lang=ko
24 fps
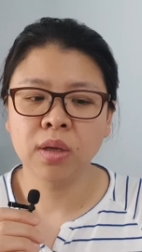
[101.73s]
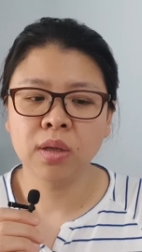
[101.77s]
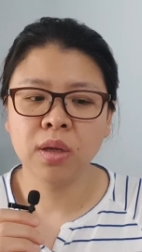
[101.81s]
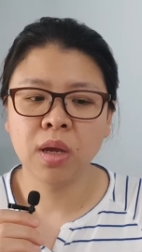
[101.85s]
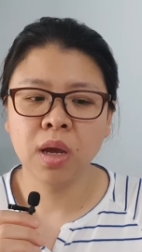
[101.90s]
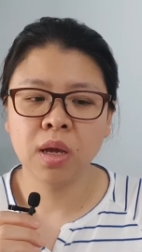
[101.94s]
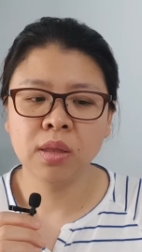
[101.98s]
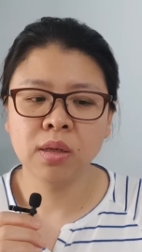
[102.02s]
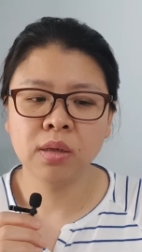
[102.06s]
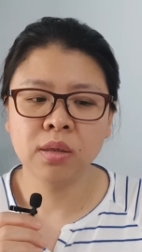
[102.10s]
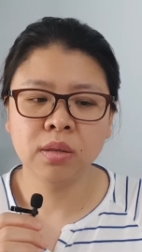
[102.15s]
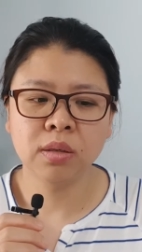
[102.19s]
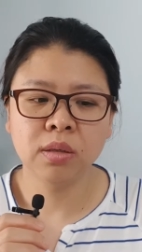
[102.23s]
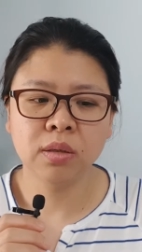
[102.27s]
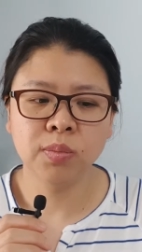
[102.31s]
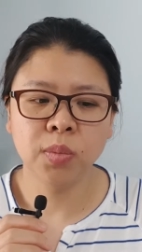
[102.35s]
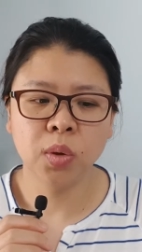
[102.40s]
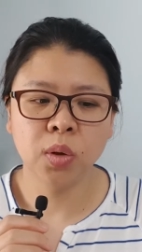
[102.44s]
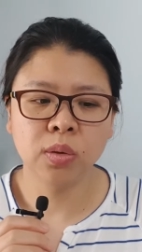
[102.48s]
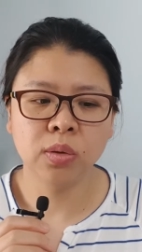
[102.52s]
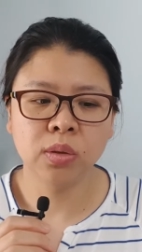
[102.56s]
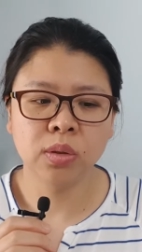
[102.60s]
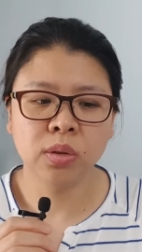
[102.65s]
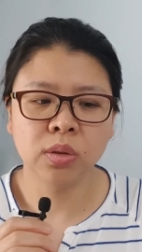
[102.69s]
예를
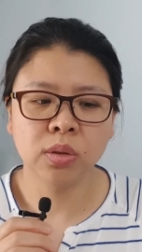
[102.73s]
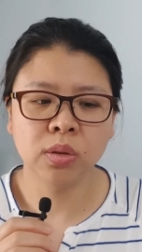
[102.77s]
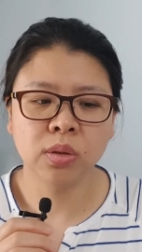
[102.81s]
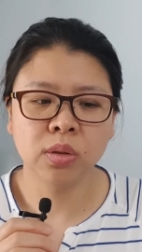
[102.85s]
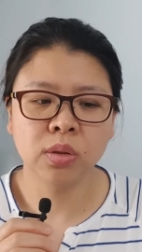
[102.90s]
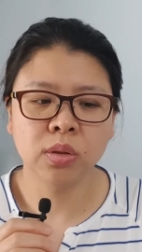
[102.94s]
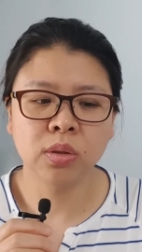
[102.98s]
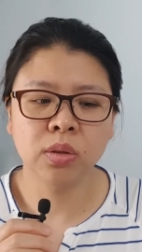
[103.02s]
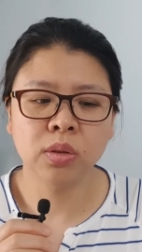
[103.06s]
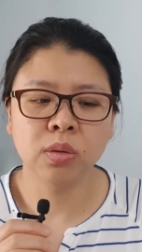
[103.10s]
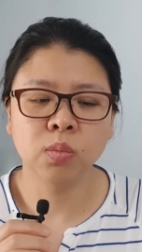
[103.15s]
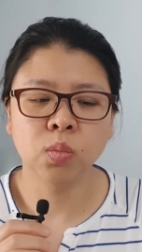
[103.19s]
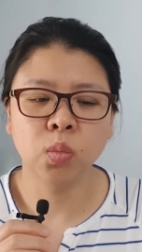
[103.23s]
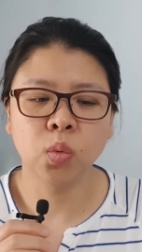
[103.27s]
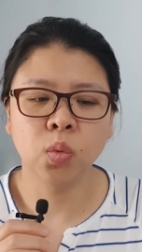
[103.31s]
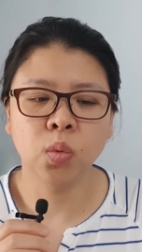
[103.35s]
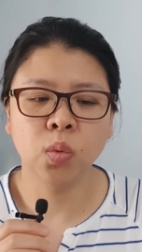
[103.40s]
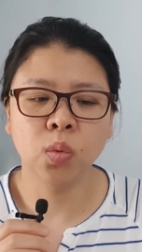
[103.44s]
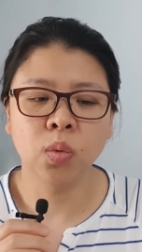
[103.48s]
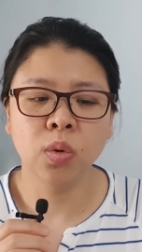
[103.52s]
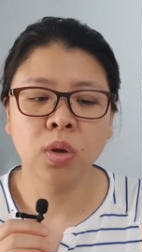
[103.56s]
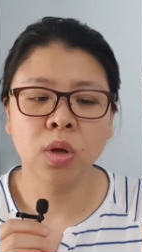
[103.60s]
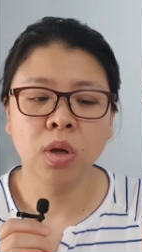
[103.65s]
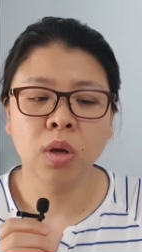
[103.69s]
들면은
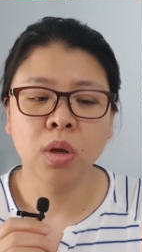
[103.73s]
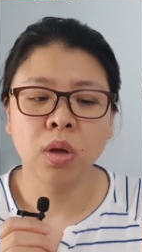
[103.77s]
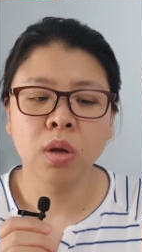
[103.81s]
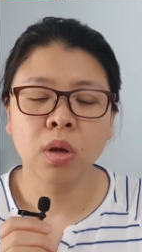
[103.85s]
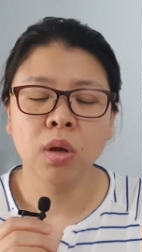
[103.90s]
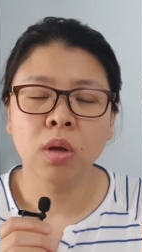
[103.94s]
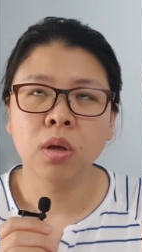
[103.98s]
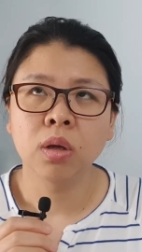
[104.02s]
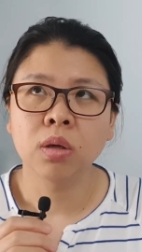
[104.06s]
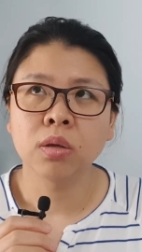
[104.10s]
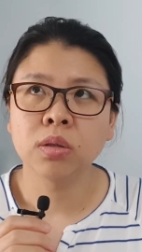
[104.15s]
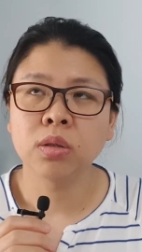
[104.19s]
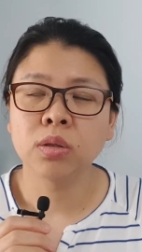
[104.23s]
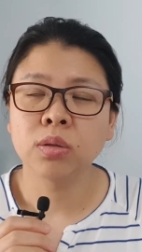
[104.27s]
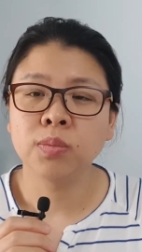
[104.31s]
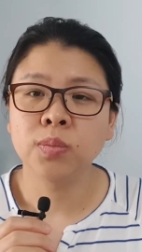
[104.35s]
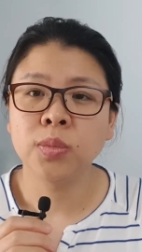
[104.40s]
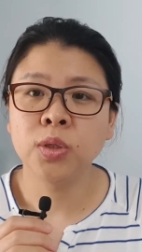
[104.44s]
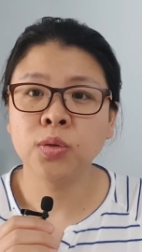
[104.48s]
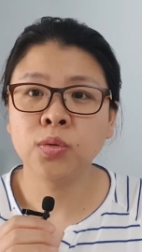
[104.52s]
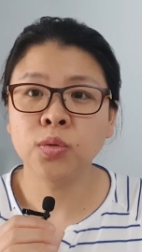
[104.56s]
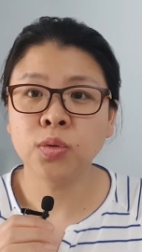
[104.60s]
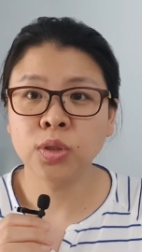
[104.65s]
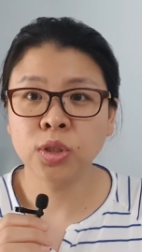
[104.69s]
뭐 그
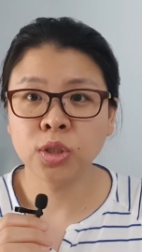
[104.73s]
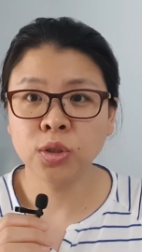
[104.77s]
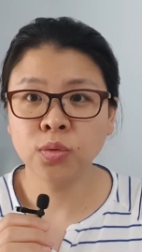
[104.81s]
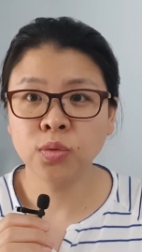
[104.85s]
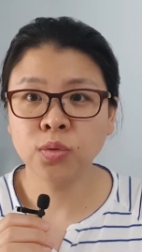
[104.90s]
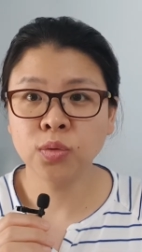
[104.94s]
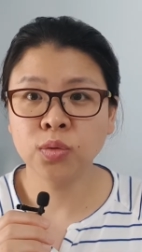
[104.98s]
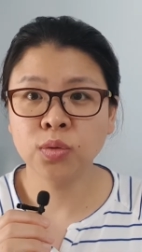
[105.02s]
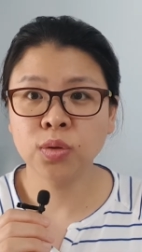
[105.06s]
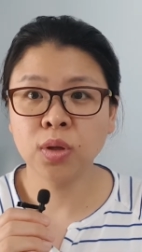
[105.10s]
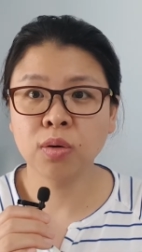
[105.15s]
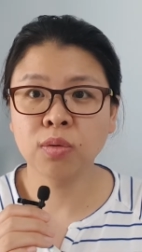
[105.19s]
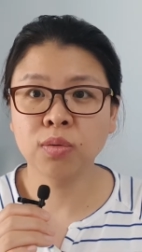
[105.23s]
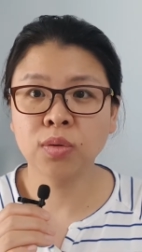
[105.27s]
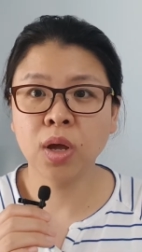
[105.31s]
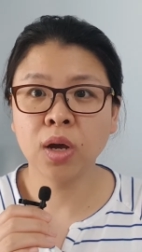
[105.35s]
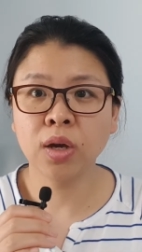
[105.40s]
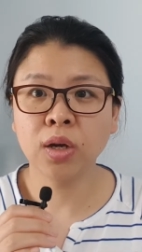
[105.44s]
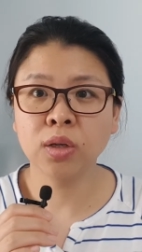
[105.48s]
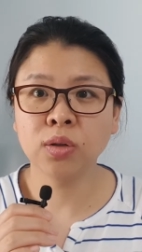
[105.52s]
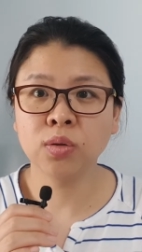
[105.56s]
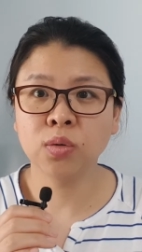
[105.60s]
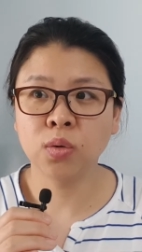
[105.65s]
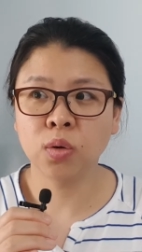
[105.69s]
미국 친구들하고
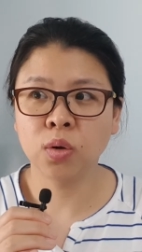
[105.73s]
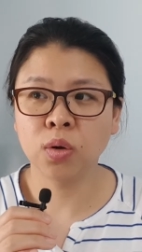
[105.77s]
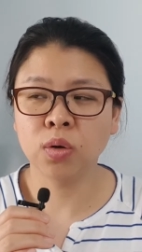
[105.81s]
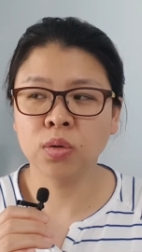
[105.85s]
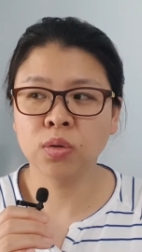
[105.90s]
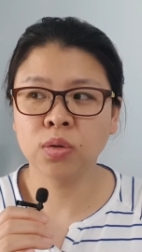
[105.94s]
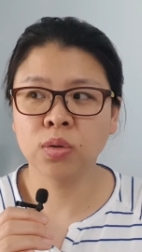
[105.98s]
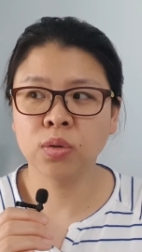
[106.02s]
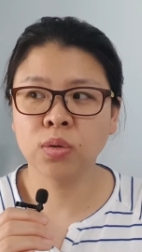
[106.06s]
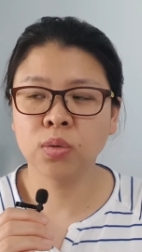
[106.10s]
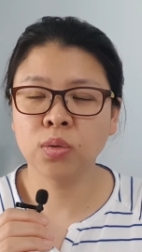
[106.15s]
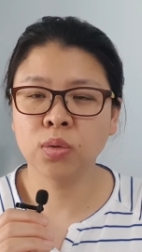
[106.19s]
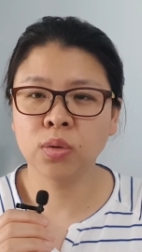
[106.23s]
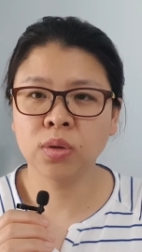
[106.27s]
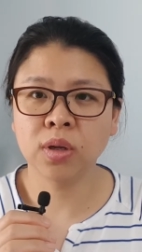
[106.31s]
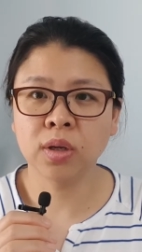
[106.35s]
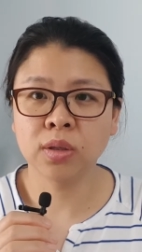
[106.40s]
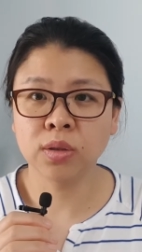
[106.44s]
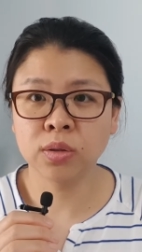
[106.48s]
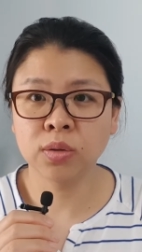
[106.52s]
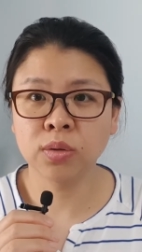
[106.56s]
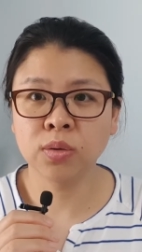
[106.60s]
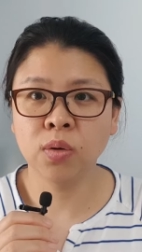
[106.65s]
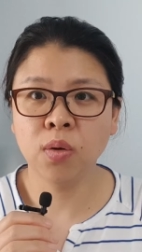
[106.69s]
사귀는 것
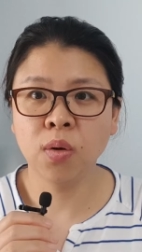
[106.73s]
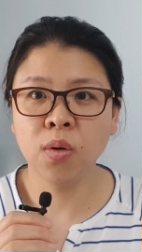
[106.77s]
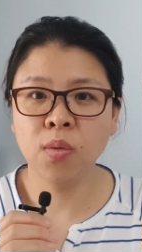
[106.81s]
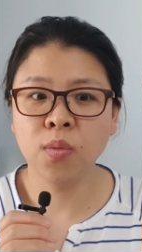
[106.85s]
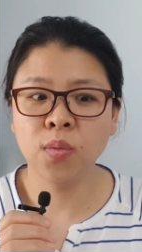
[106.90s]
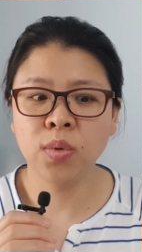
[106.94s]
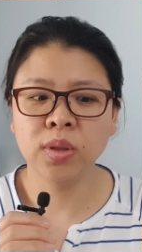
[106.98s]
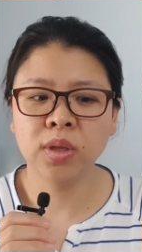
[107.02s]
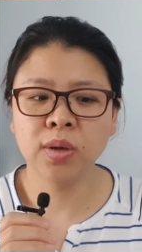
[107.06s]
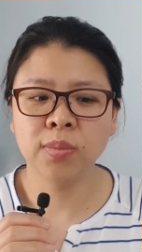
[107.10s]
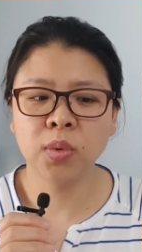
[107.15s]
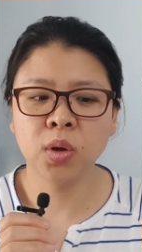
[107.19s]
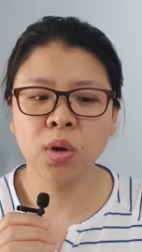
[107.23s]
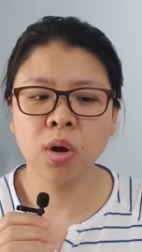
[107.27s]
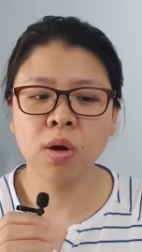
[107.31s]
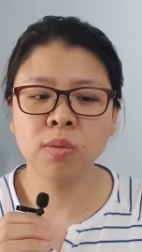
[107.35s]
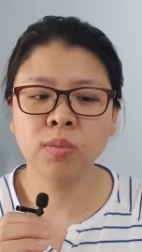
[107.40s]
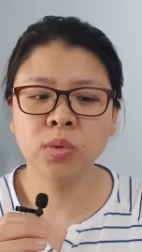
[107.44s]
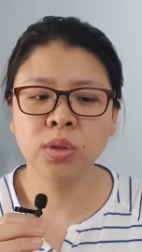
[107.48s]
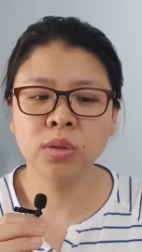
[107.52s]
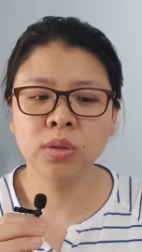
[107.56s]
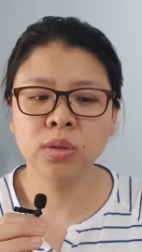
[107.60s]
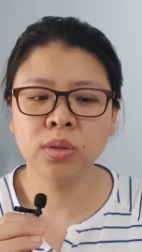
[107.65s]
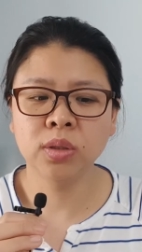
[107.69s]
같은 거 왜냐하면
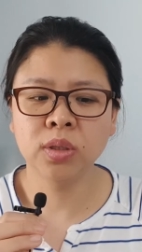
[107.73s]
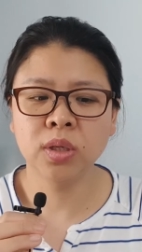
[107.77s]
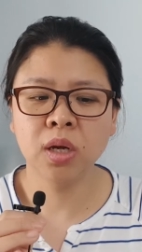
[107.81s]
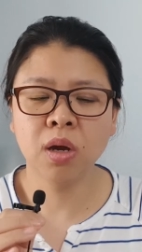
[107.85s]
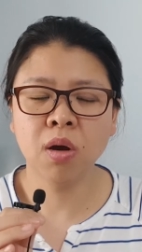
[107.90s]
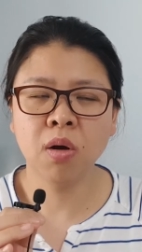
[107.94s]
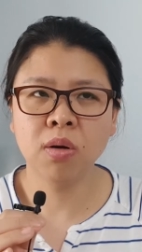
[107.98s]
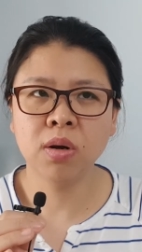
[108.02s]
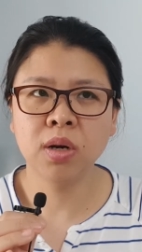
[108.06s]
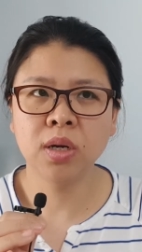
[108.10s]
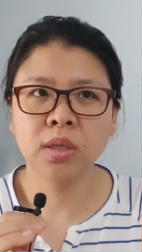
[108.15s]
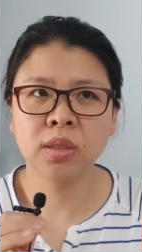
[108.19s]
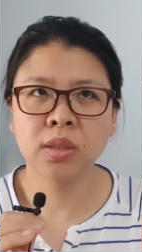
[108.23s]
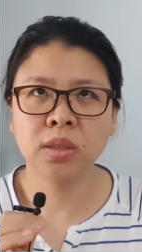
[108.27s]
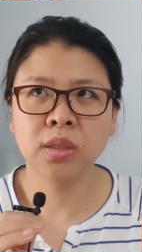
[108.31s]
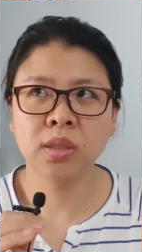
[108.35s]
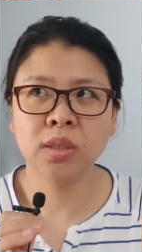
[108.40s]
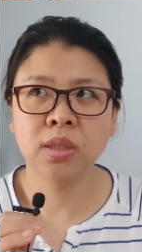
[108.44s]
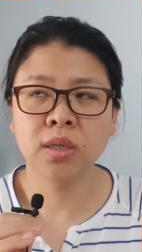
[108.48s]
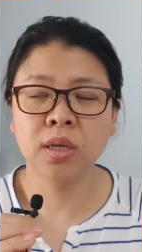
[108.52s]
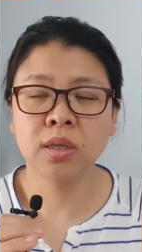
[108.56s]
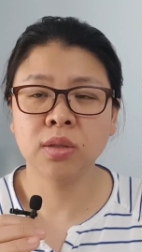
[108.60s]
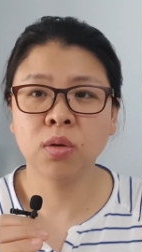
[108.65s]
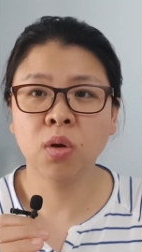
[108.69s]
커뮤니티
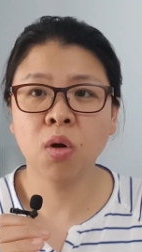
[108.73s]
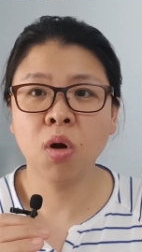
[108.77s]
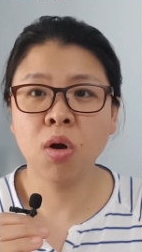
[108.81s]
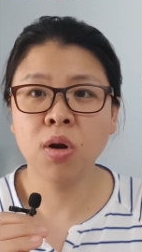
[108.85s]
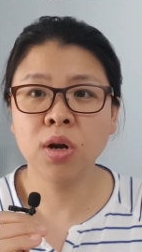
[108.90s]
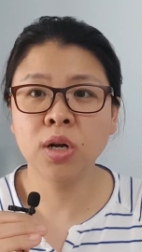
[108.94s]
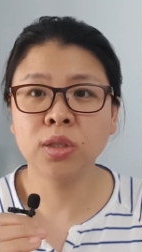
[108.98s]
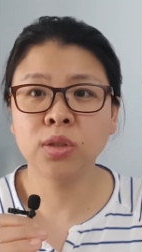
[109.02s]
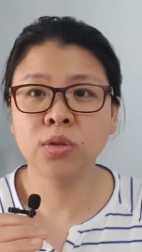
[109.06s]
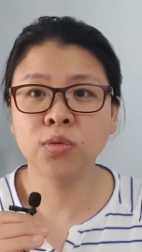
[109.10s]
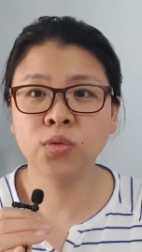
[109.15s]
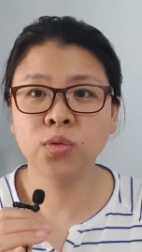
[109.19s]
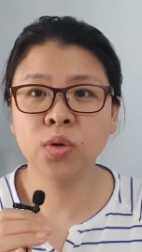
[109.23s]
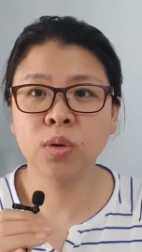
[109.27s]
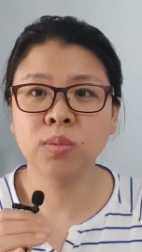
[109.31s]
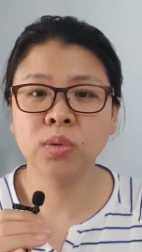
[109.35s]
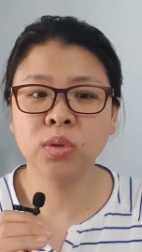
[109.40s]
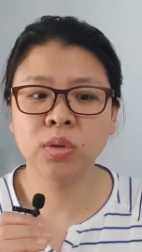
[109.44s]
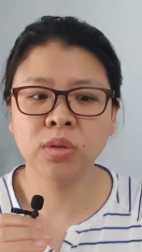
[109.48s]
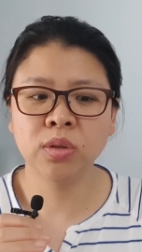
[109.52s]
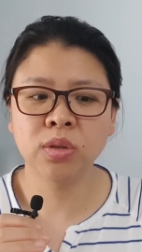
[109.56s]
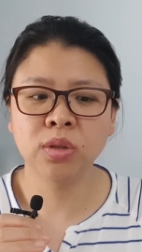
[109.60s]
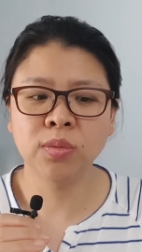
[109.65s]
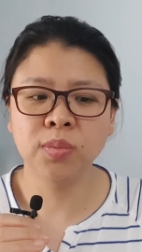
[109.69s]
컬리지에서 컬리지 수업을
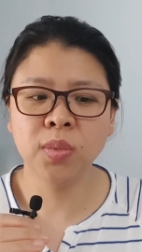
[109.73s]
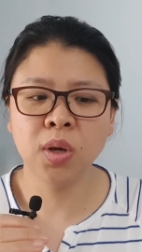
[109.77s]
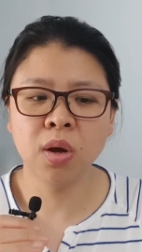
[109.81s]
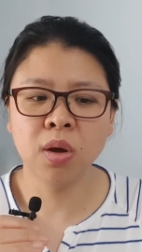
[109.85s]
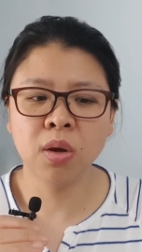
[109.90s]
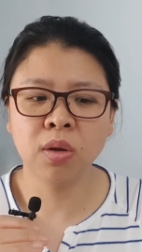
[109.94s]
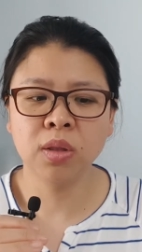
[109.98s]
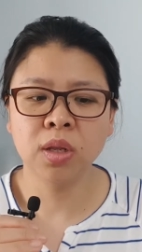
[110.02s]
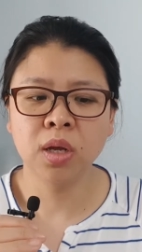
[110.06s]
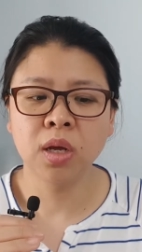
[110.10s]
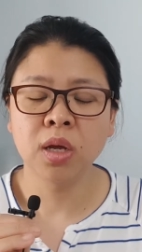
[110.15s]
들으면